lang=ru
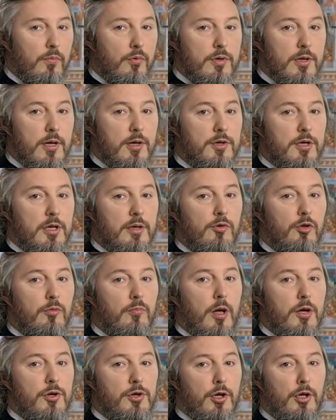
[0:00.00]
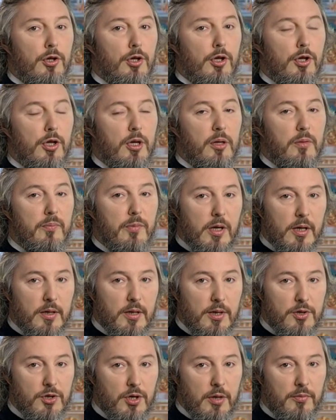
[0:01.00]
После сего блаженный Нил
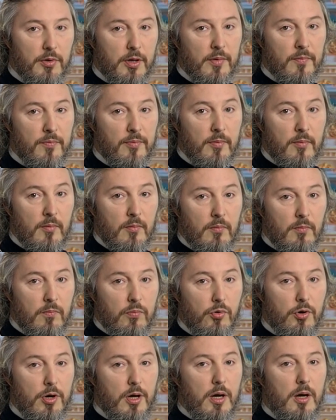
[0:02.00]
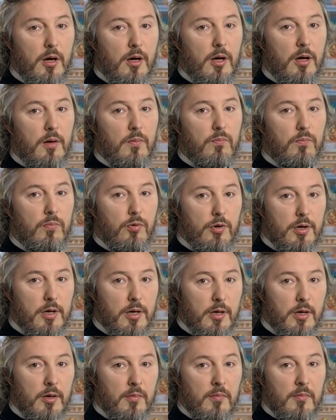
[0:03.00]
мироточивый более и
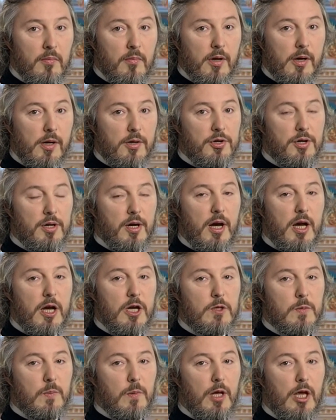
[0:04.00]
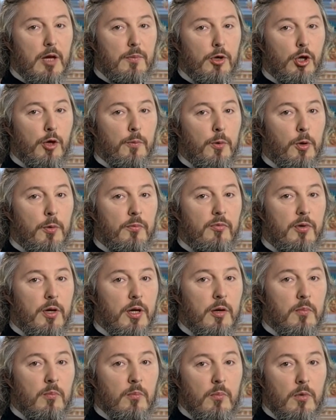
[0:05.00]
более разжигаясь пламенем
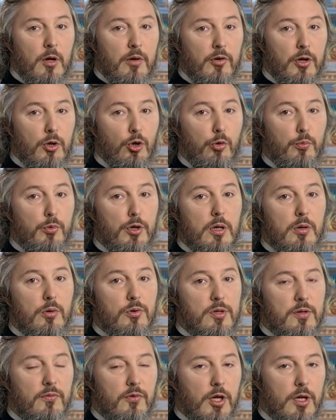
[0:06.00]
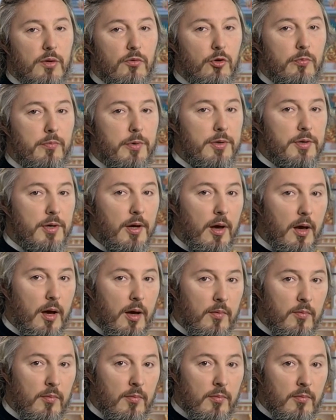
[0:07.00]
любви к виновнику своего
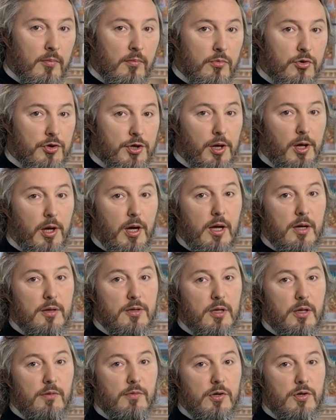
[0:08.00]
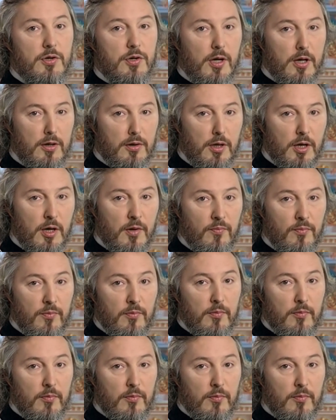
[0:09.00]
бытия, желая совершенной